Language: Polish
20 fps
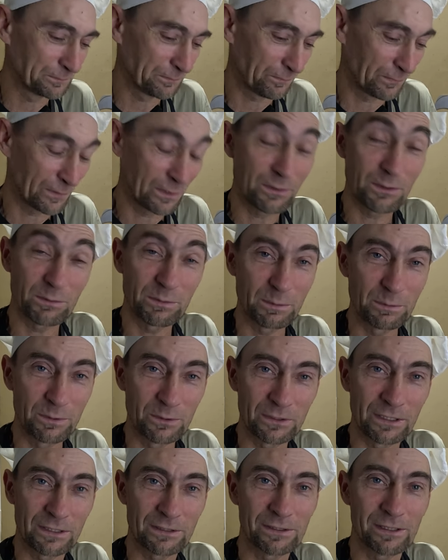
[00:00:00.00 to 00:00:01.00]
I to by było
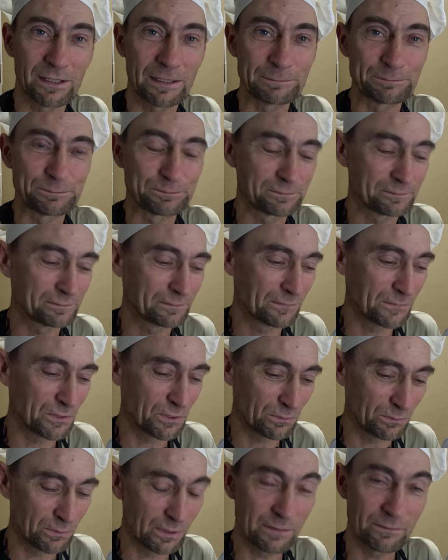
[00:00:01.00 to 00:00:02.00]
do tyle.
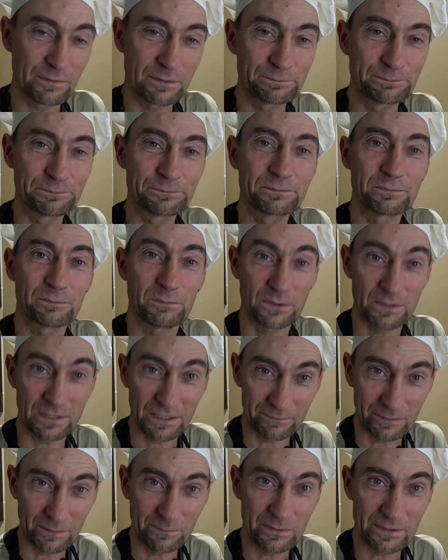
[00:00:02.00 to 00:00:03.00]
Dziękuję Wam
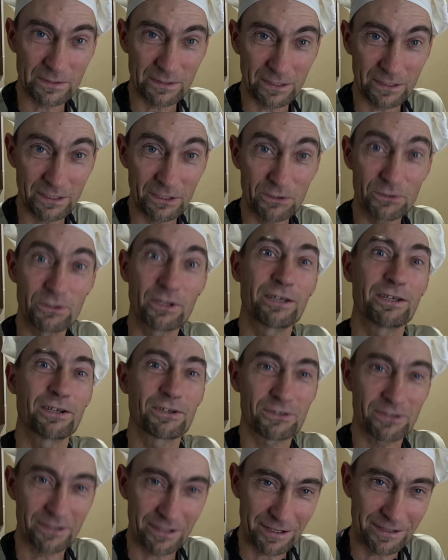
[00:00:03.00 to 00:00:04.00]
Pozdrawiam Was serdecznie
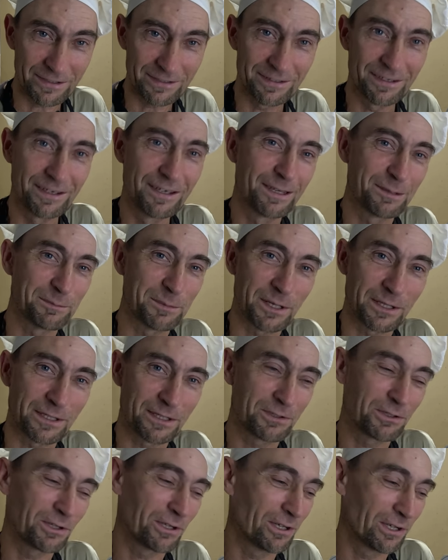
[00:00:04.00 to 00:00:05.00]
jeszcze raz, bo ja tak
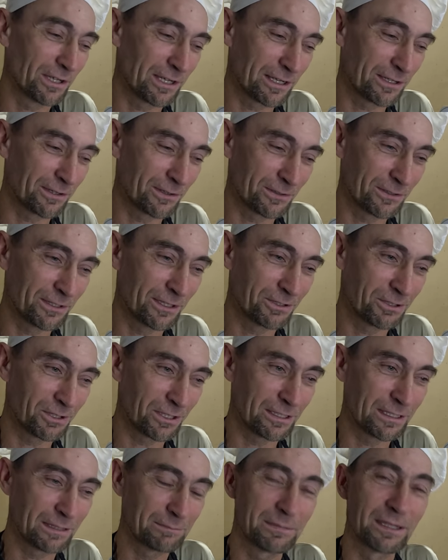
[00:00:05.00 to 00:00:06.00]
się kilkakrotnie
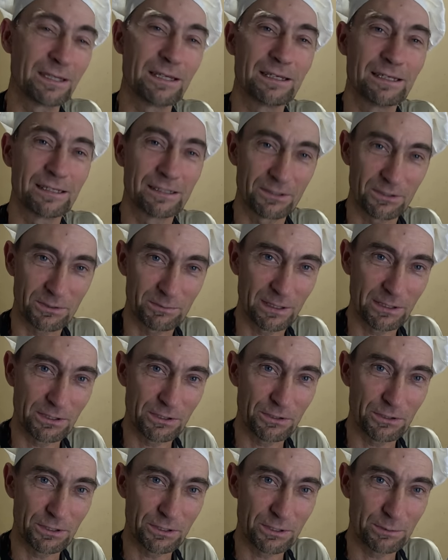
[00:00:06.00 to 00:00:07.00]
żegnam. Trzymajcie
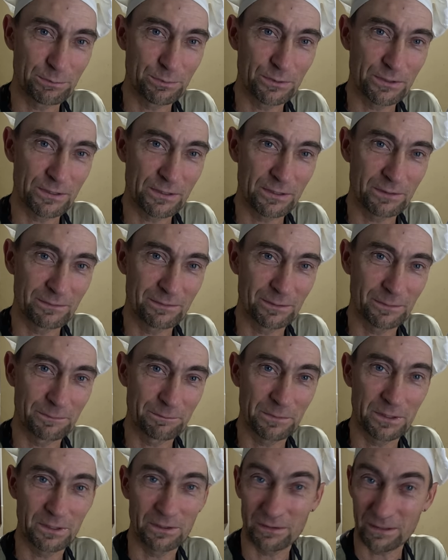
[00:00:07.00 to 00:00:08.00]
się ciepło i zdrowo i
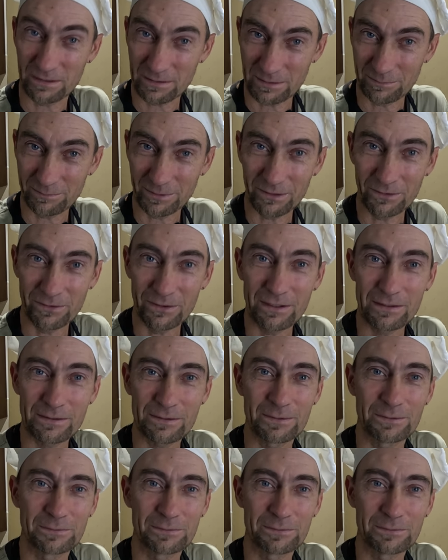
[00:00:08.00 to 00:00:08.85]
do następnego razu.